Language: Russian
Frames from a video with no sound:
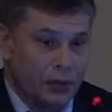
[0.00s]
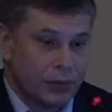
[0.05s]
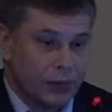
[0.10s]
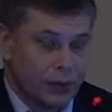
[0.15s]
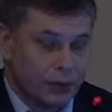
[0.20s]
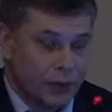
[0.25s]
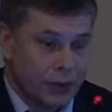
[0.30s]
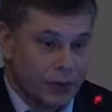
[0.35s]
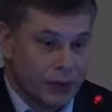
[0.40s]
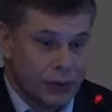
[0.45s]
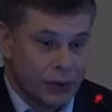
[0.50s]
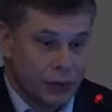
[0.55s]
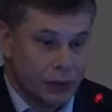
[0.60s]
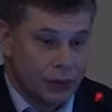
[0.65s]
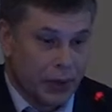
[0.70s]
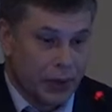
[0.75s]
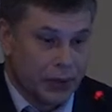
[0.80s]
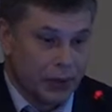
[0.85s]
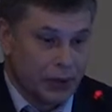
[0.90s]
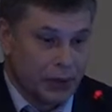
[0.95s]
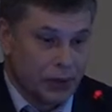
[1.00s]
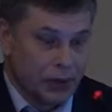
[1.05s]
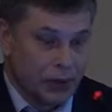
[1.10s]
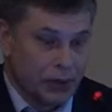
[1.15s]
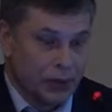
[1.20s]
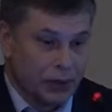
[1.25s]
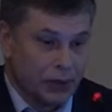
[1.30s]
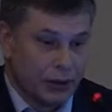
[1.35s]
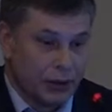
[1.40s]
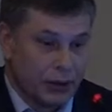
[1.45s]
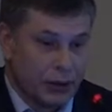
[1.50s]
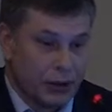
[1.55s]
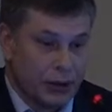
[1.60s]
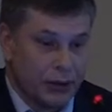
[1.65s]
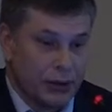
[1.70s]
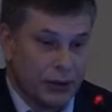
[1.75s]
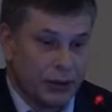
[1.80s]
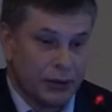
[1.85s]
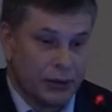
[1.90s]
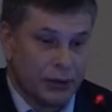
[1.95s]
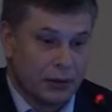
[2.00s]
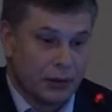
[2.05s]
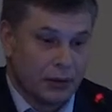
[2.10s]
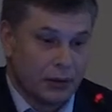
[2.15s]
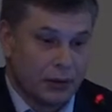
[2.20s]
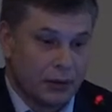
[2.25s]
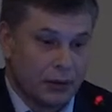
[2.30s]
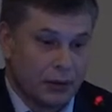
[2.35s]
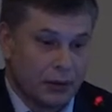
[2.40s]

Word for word: Причем это произошло практически на глазах